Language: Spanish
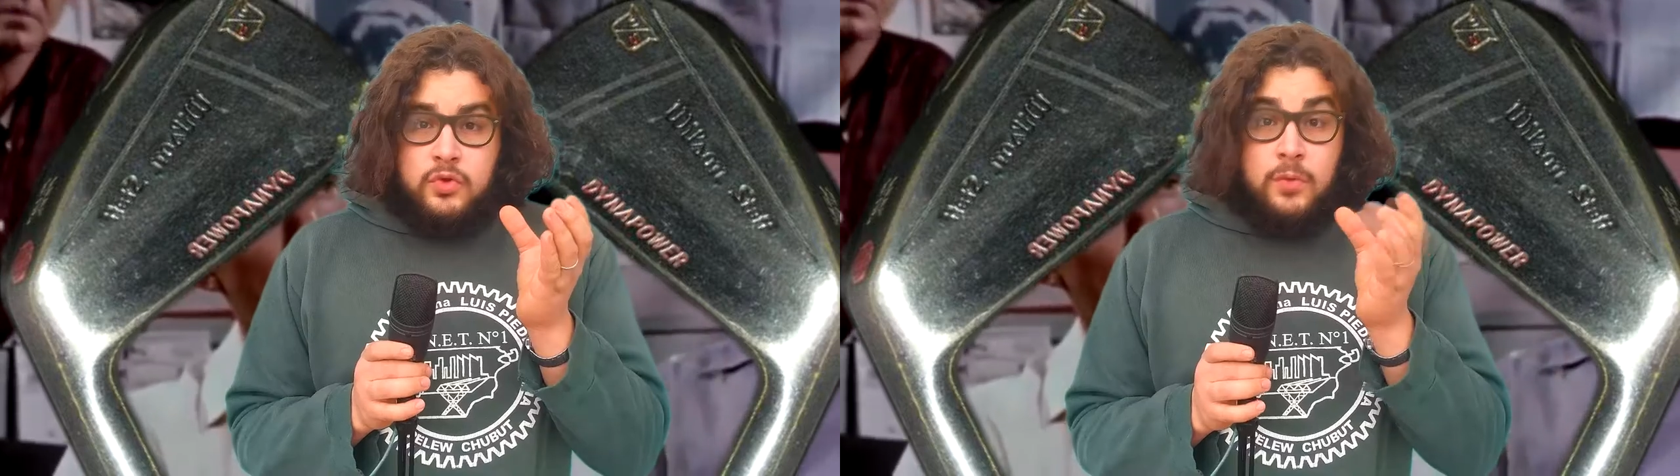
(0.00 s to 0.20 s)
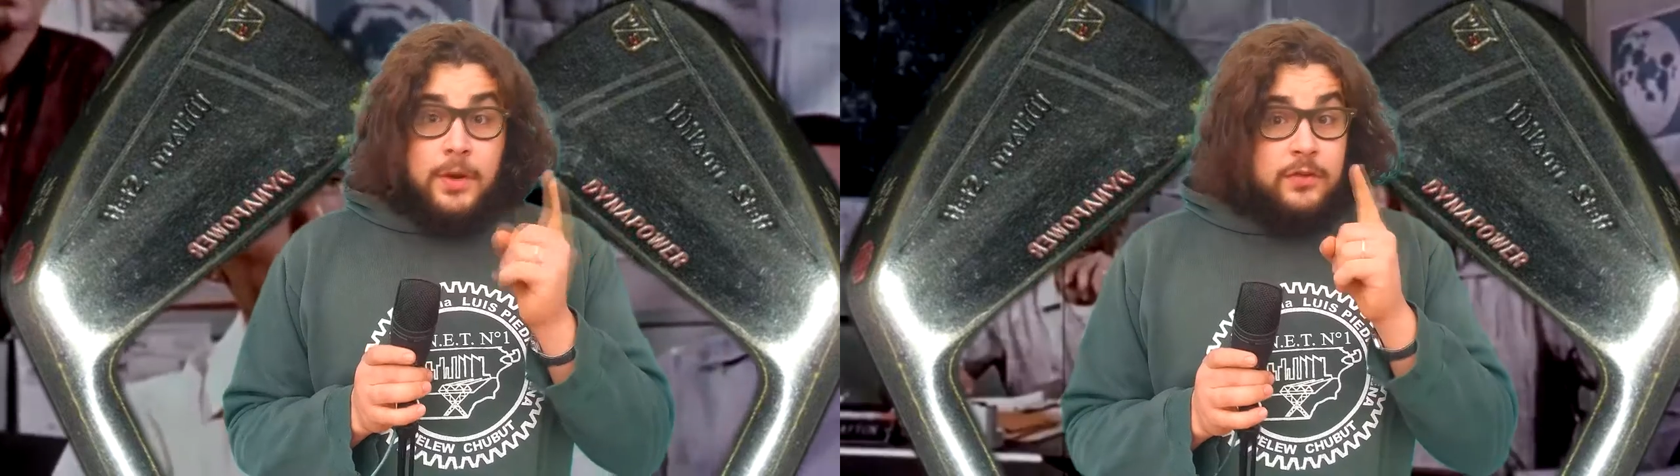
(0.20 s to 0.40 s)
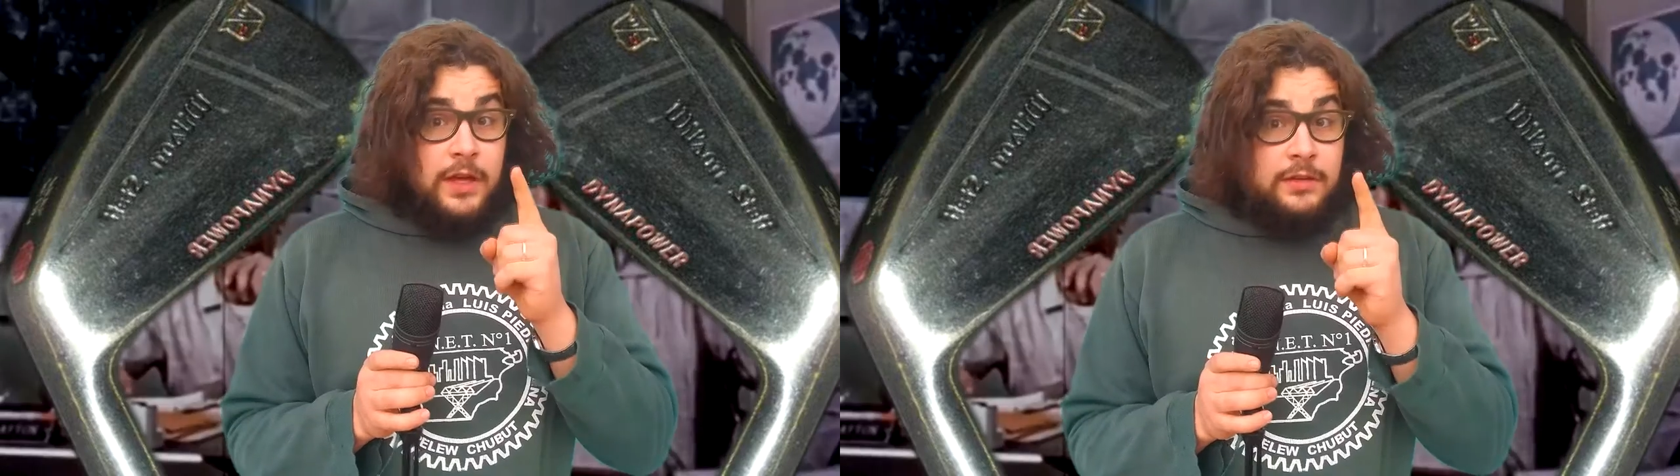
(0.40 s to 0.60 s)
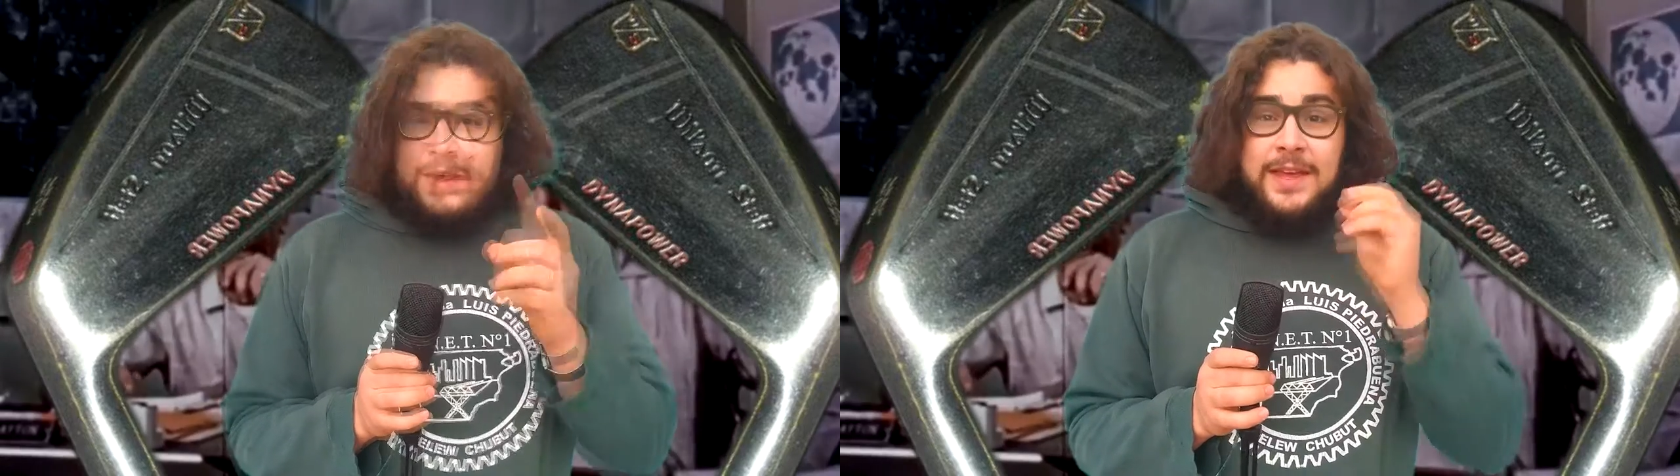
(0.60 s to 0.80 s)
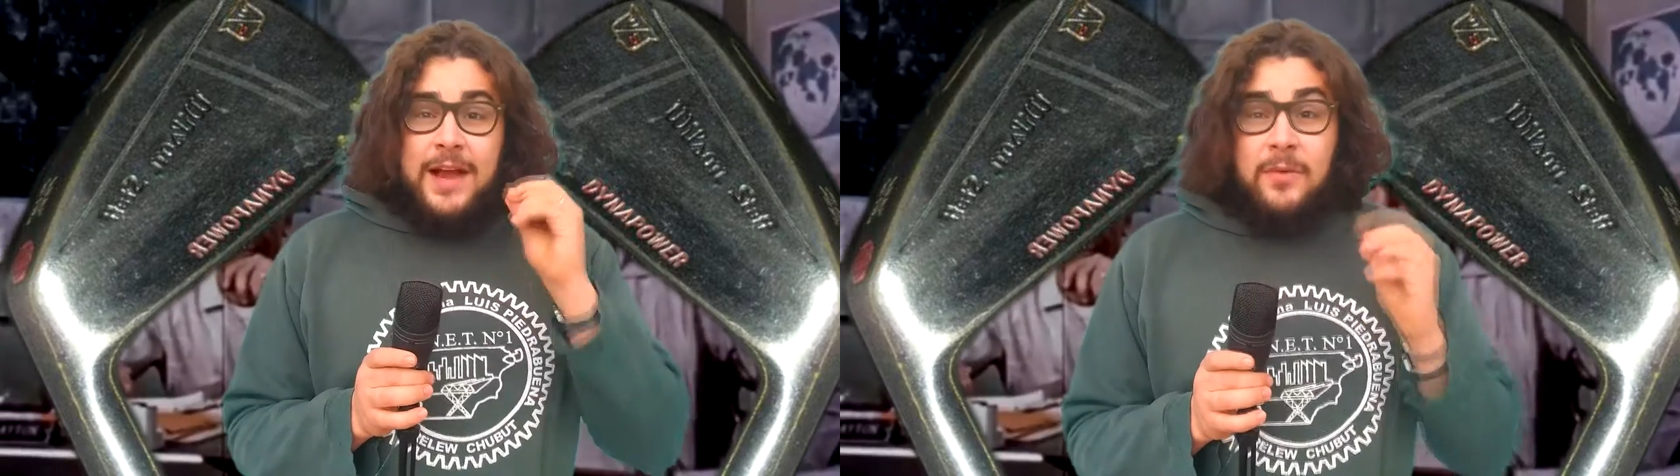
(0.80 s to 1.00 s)
número
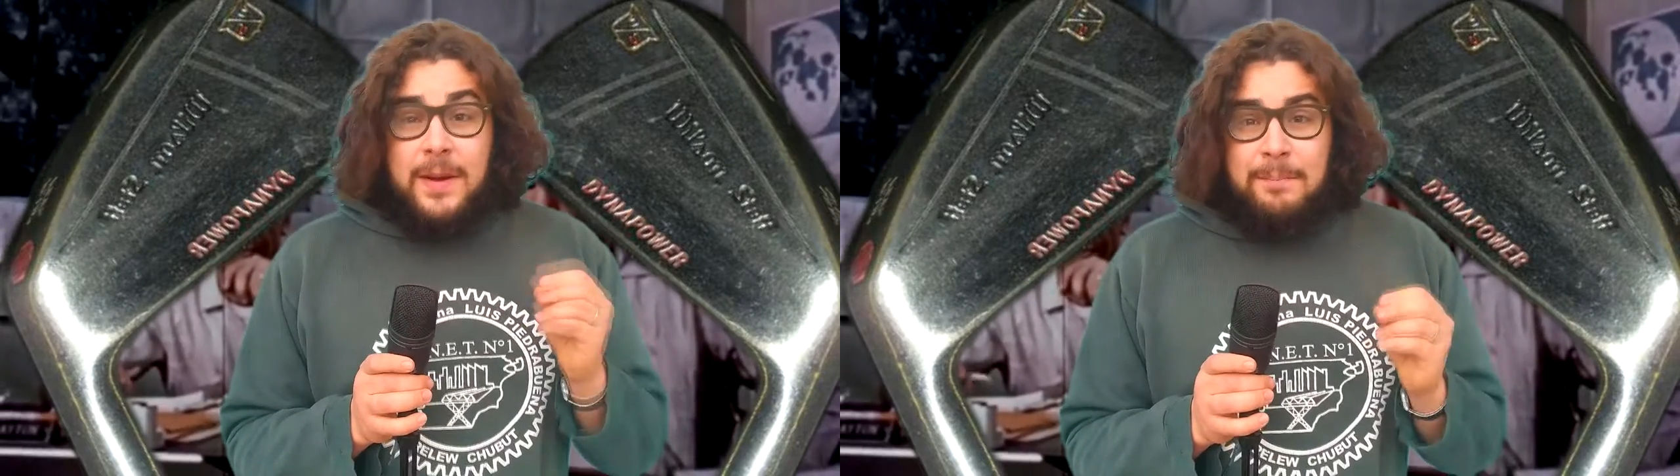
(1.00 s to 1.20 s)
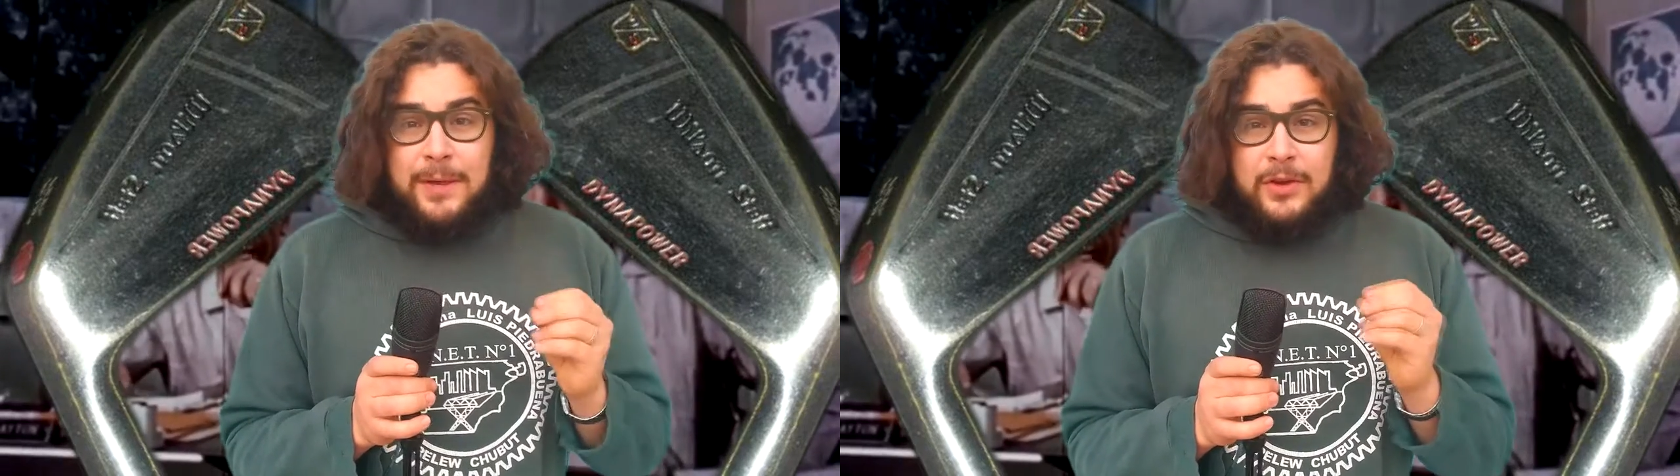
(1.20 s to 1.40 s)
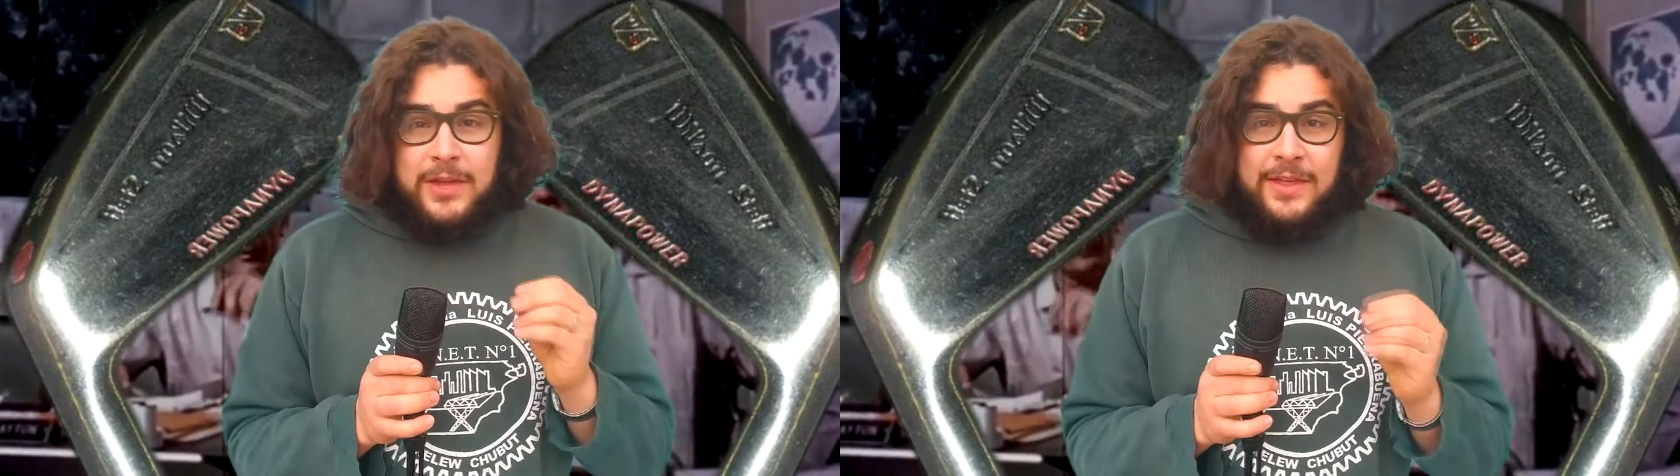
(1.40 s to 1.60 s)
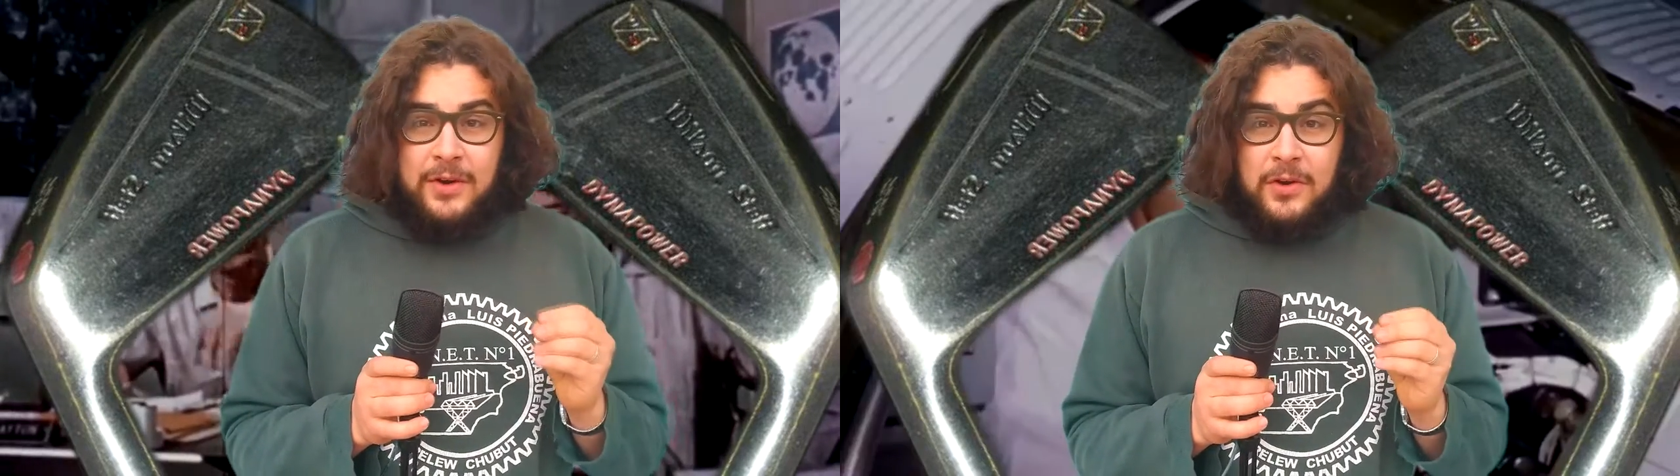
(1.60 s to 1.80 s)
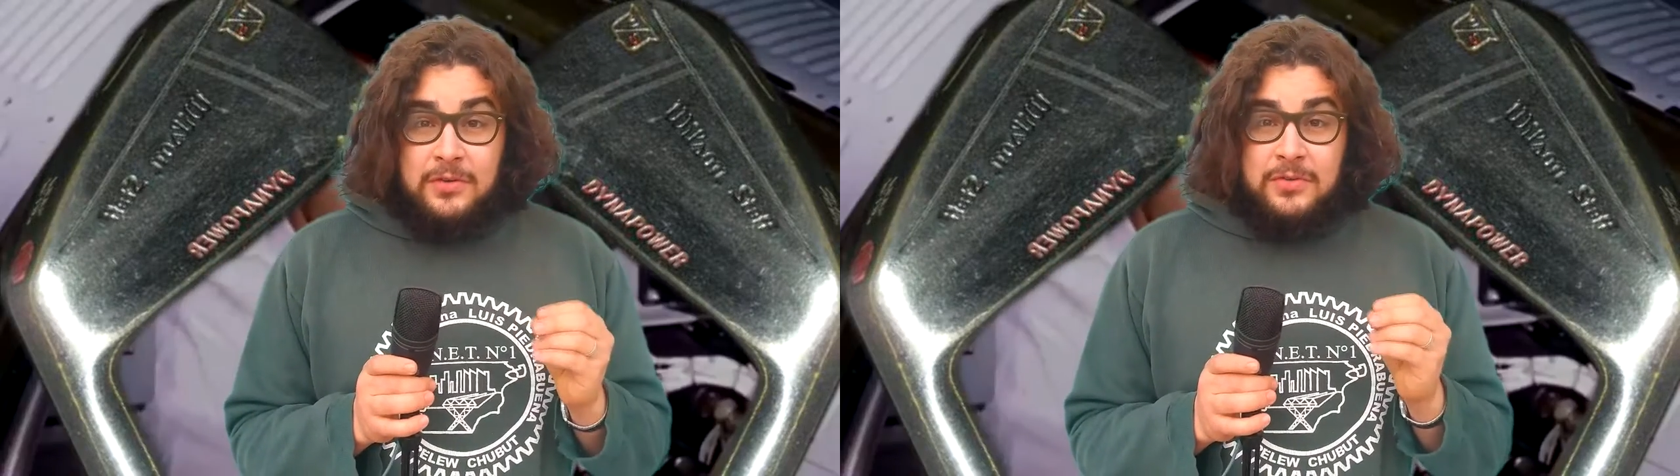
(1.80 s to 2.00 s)
6 y algunas pelotas
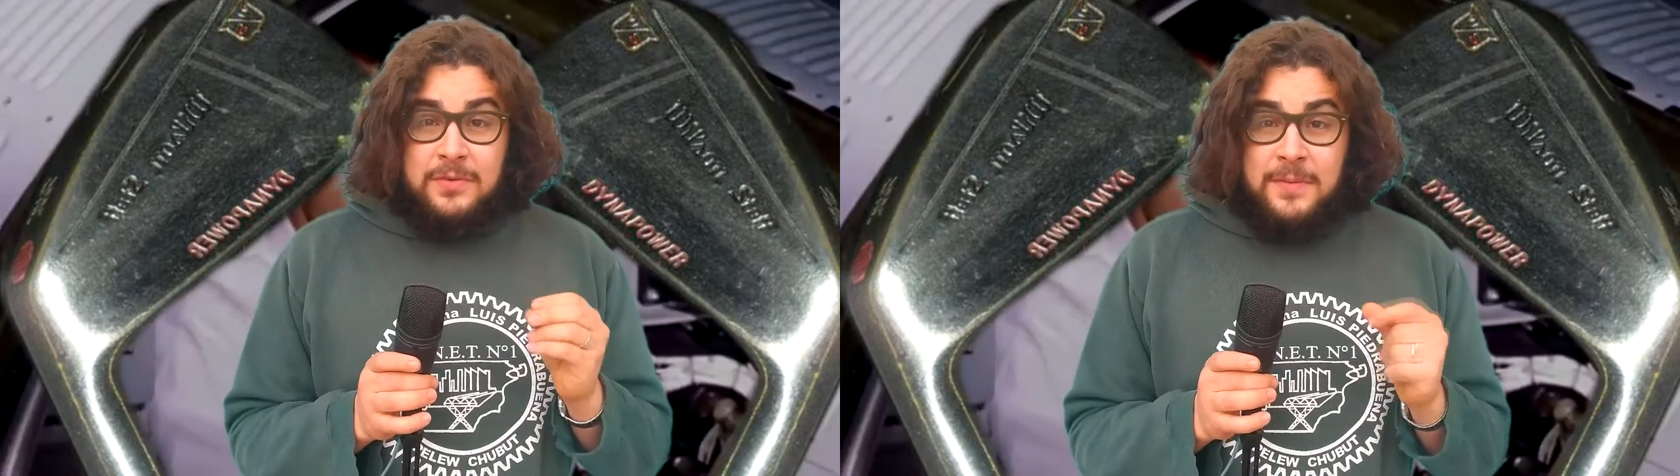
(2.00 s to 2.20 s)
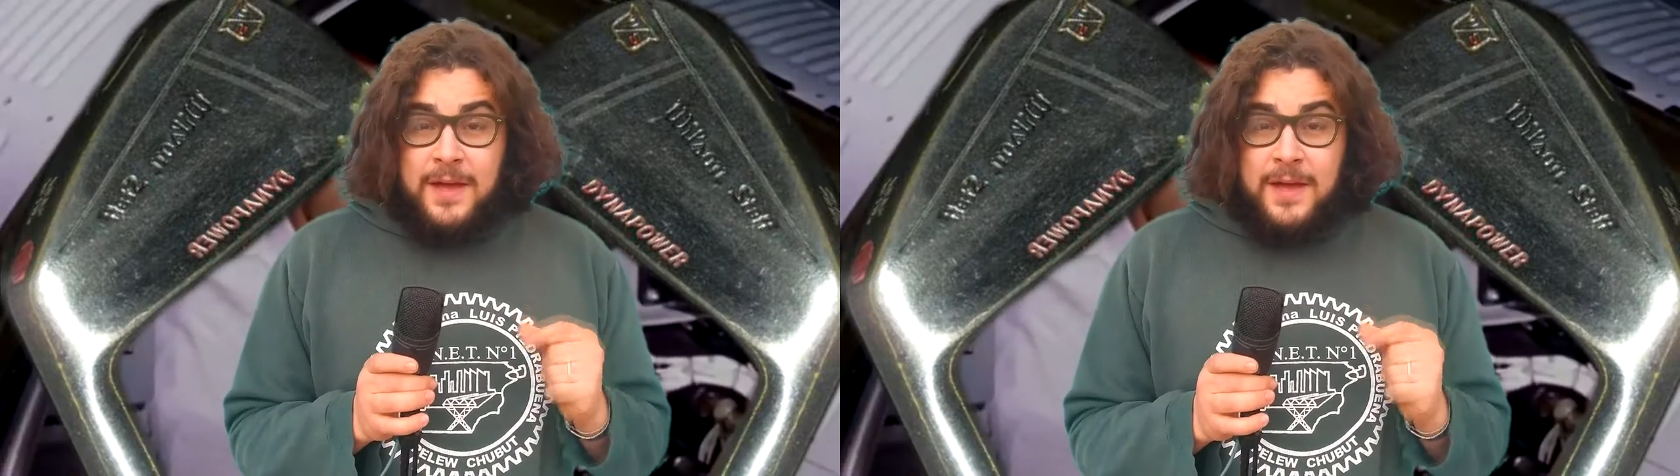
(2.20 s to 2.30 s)
de golf.